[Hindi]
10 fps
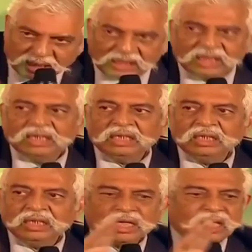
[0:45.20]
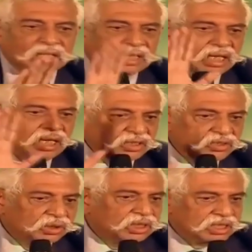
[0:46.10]
महीने कारगिल का
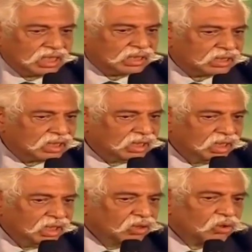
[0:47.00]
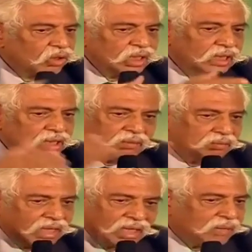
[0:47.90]
युद्ध चला था कोई
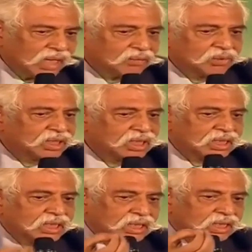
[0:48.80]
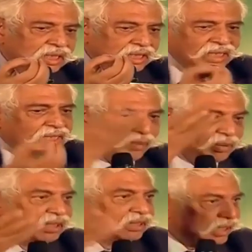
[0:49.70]
मेरा भाई मुझे गिन के
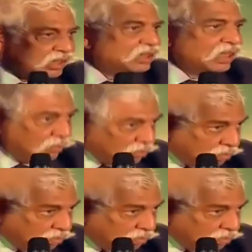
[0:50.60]
बता दे कितने